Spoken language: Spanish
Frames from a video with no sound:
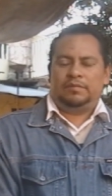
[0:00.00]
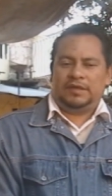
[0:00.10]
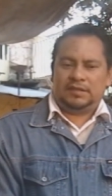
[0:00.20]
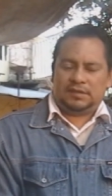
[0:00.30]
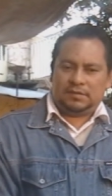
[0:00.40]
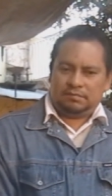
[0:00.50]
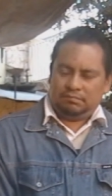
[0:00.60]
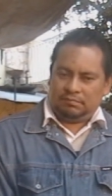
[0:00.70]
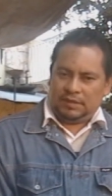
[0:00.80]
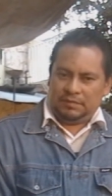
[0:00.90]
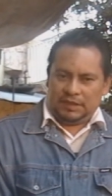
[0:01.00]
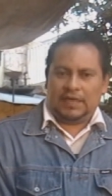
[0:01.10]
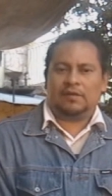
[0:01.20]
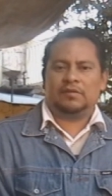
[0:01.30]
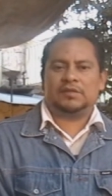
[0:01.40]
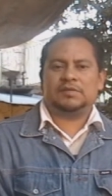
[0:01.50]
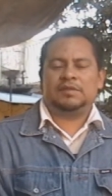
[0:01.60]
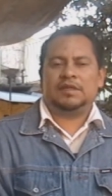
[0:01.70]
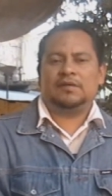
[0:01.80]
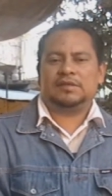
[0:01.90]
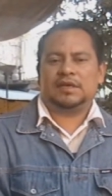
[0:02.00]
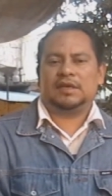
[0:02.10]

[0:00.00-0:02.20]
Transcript: pues invitarlos, invitarlos